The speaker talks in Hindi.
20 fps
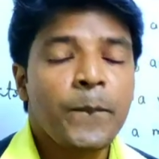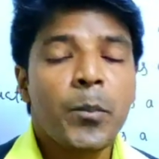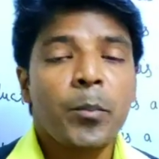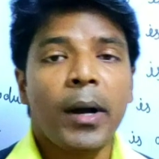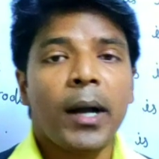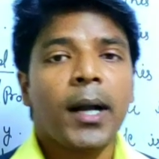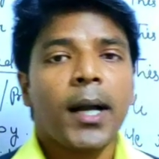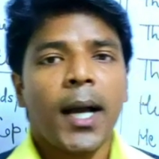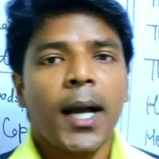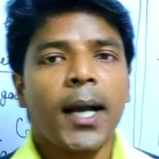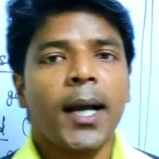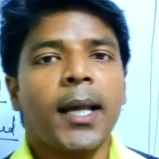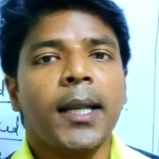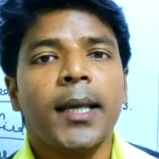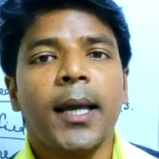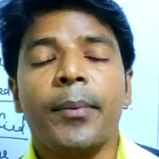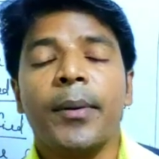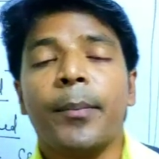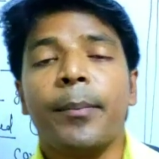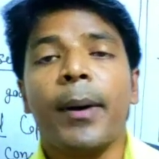क्या हुआ
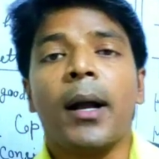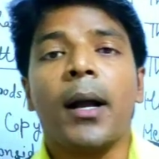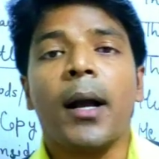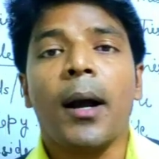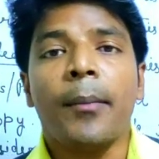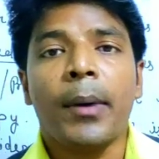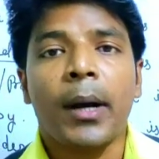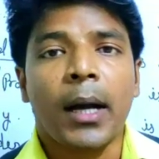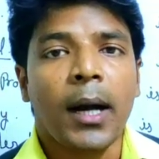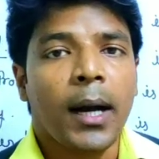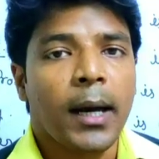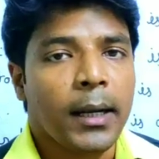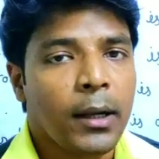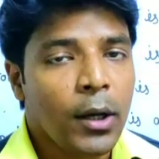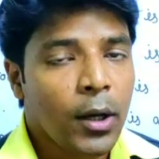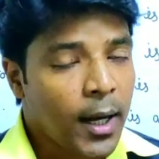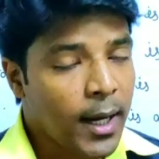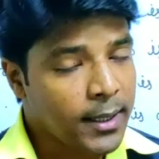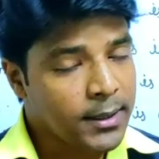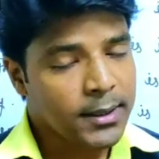पक्का घर या फिर पक्का
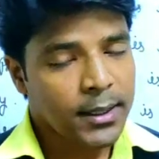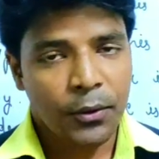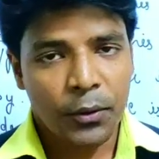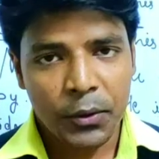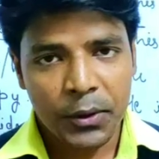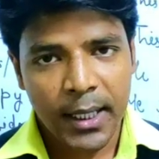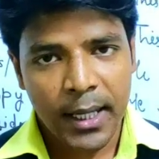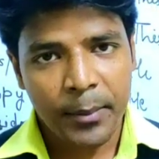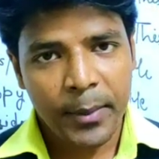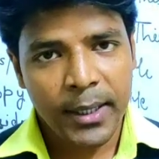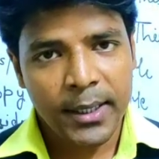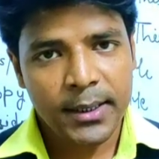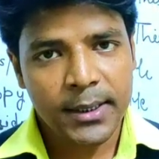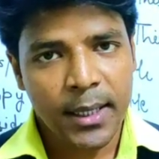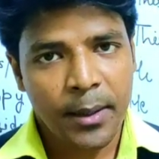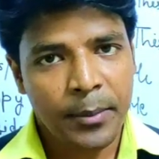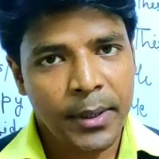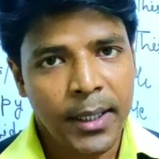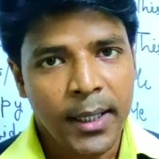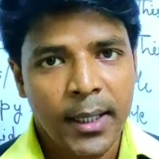मकान अक्सर
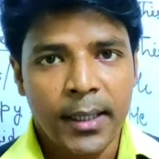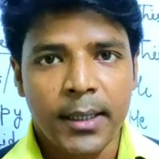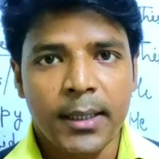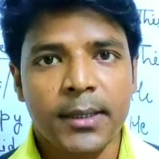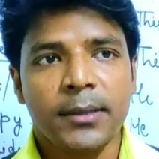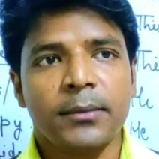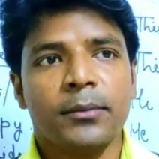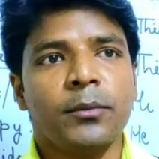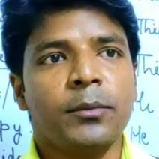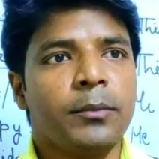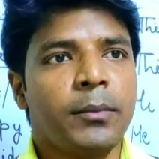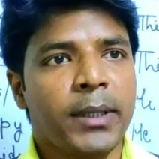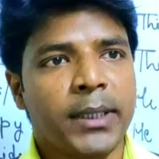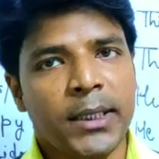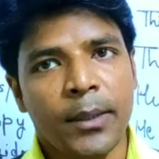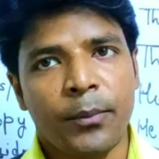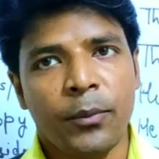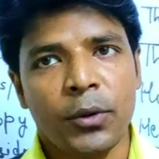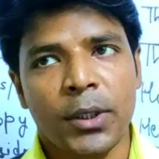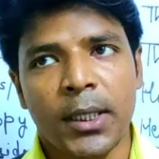होता है हमारे सामने कि
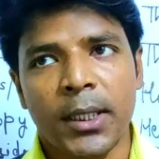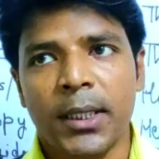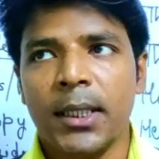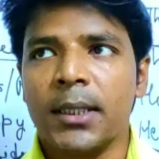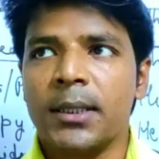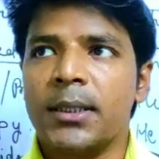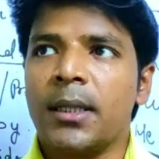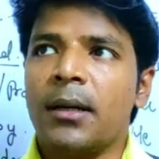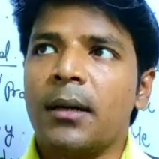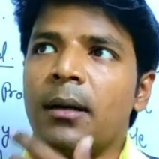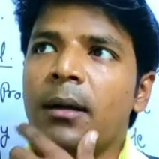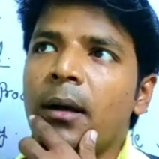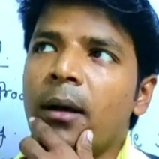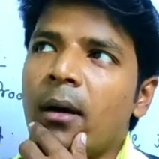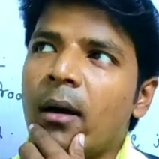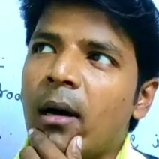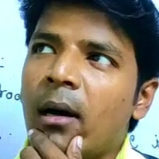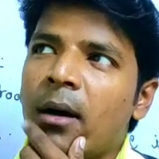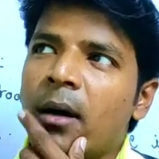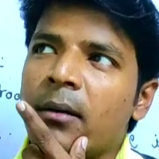बच्चे पूछ लेते हैं
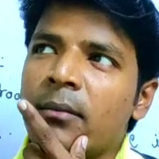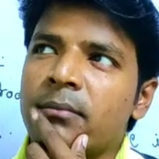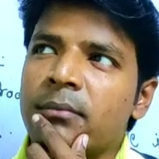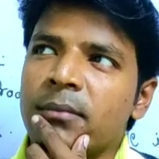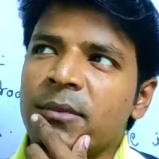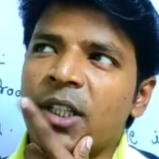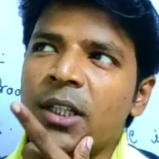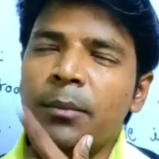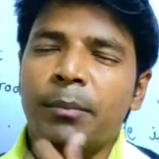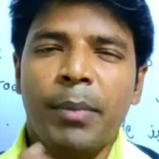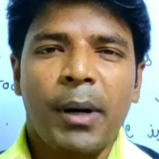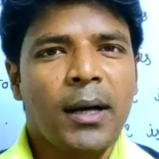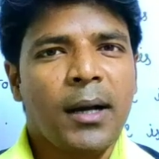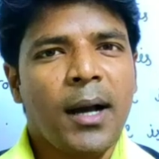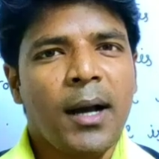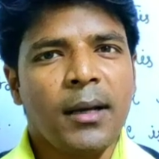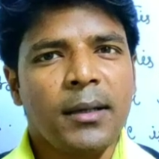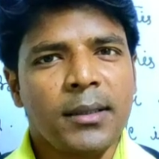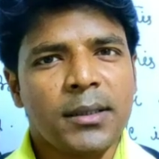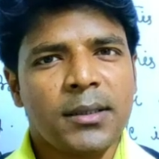सर आ,
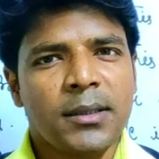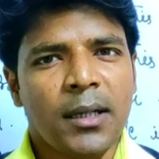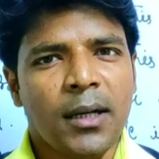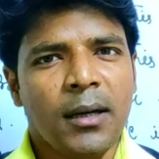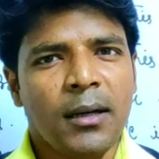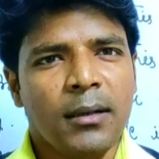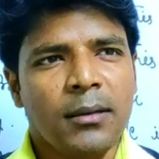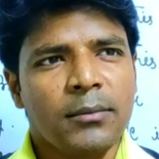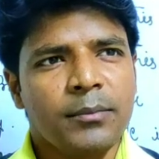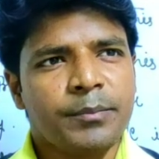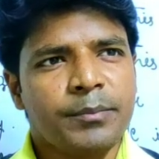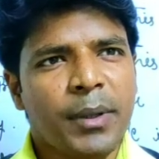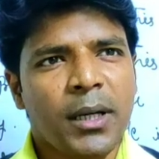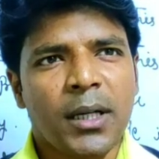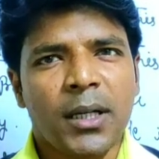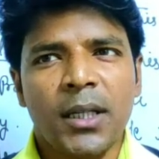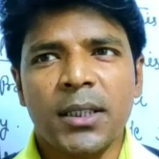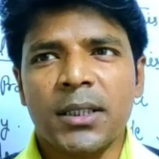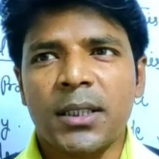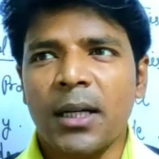पक्का
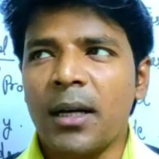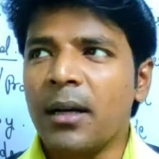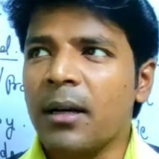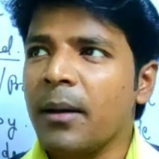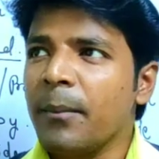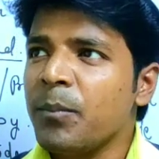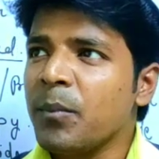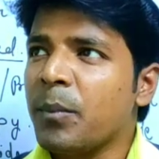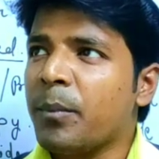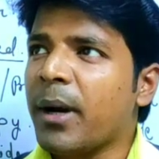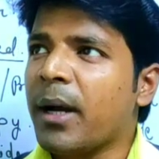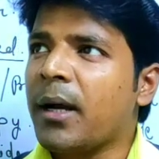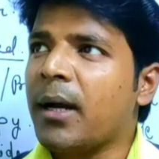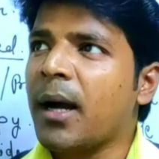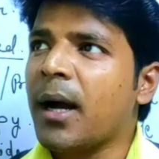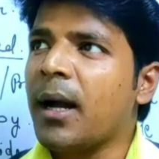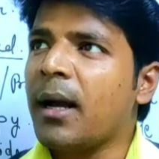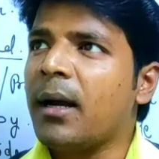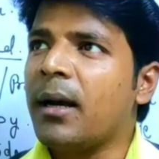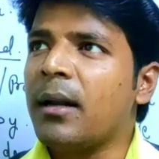सड़क पक्की सड़क
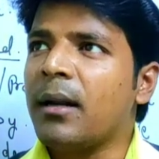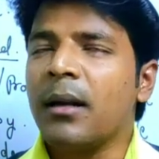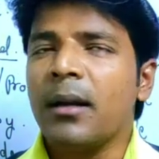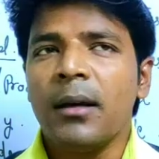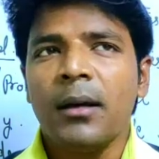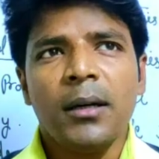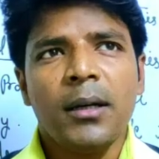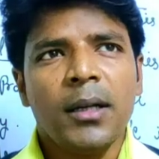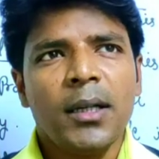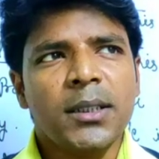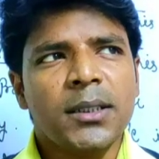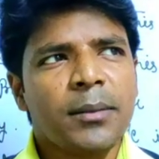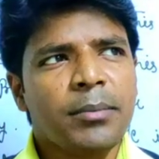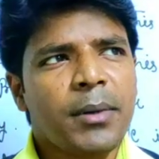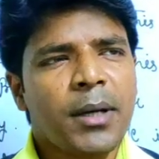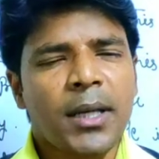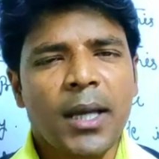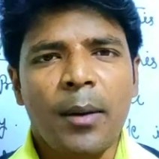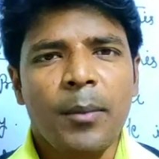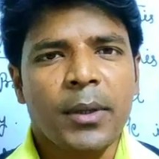पक्का घर
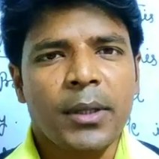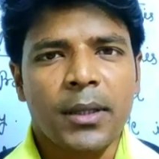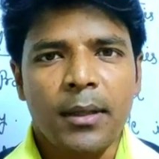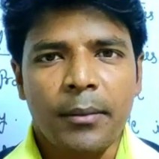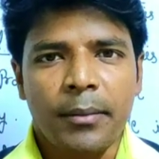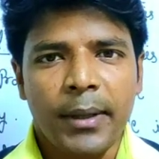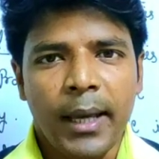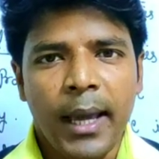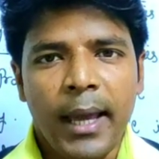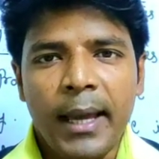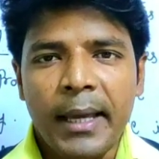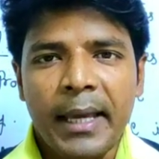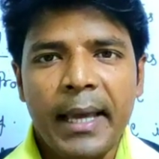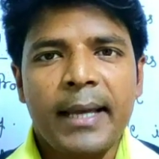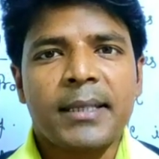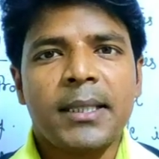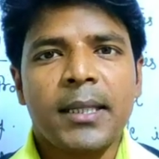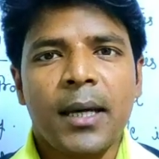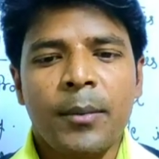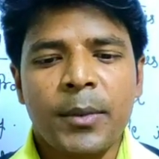इन सब का क्या
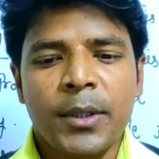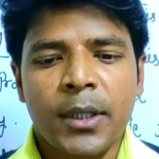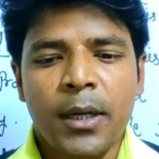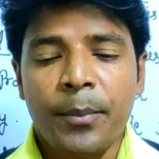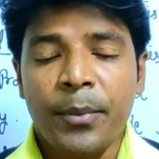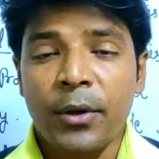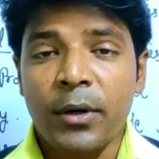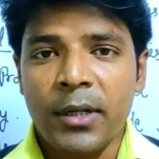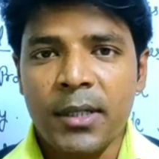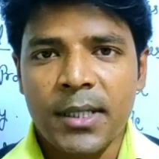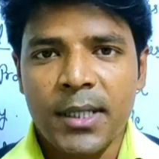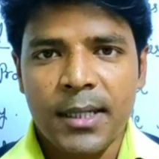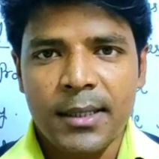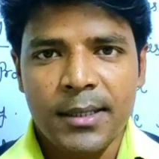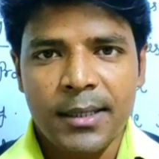मतलब है कैसे हम इनका